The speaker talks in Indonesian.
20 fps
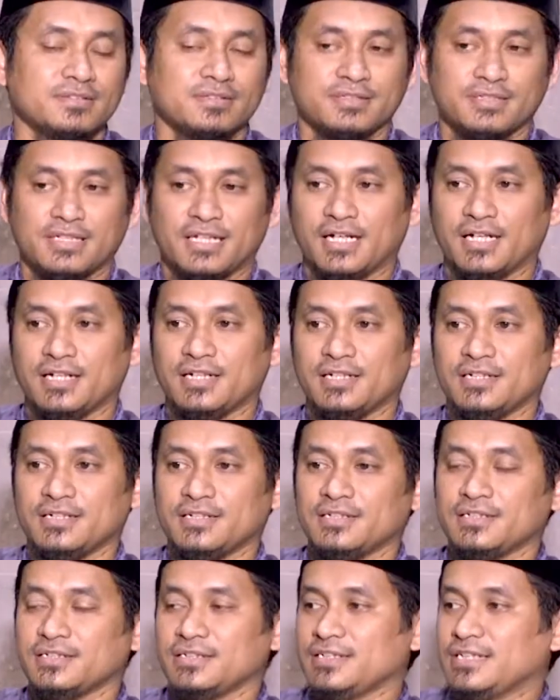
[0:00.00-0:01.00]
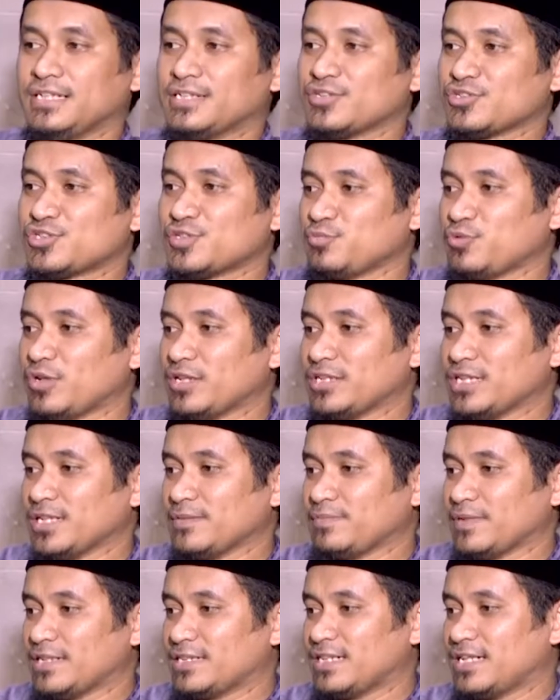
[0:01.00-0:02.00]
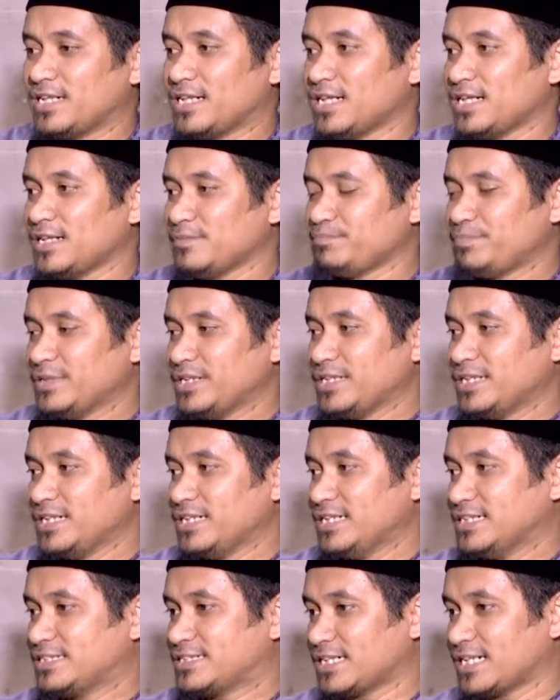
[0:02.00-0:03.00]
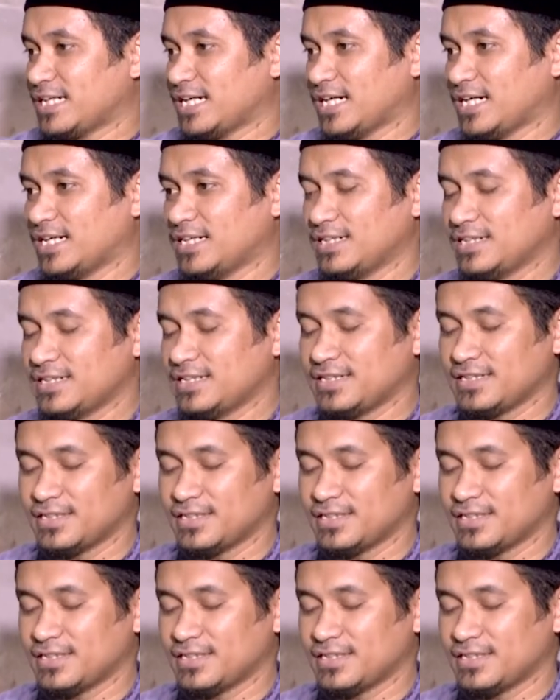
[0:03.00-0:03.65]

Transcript: ya itu semuanya pada pingin hijrah.